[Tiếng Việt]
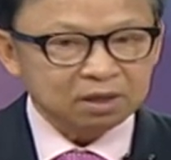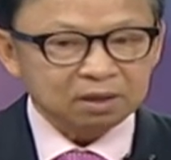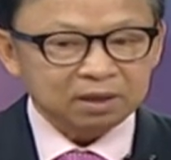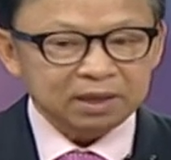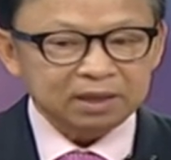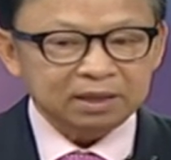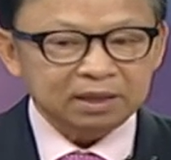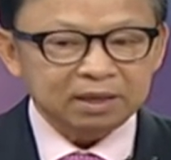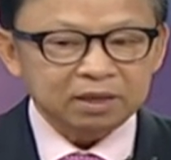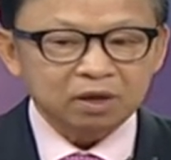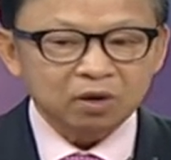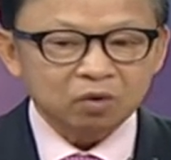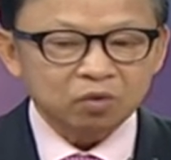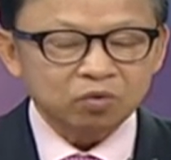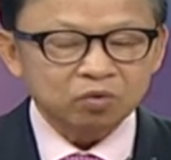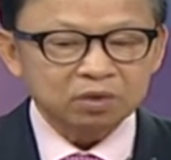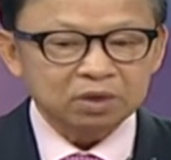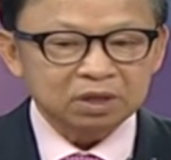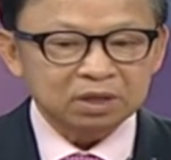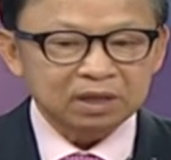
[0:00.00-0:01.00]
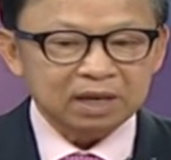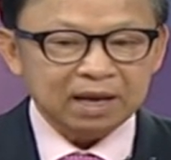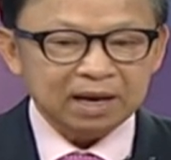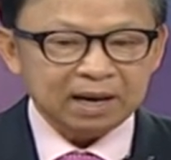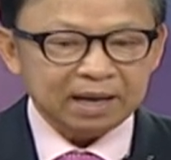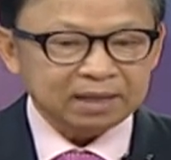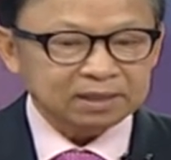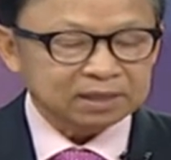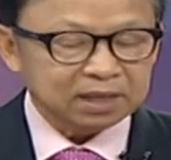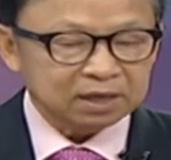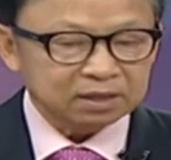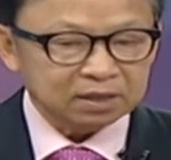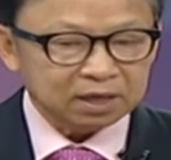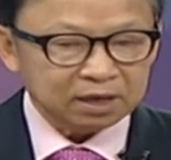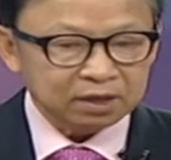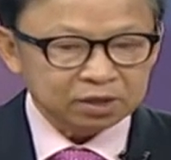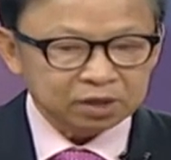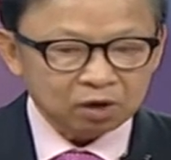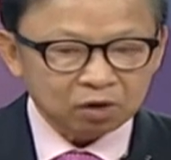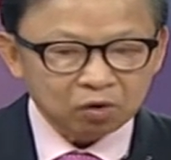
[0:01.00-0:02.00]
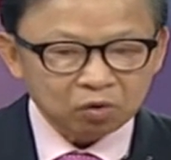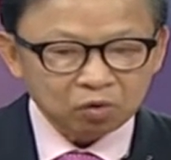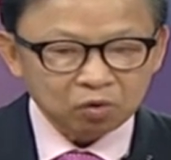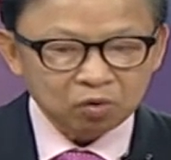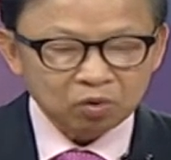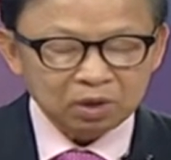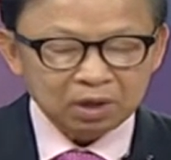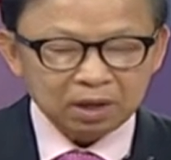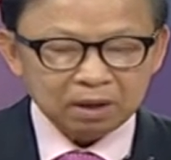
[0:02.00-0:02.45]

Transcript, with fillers: lấy thí dụ như là lấy xe xây rượu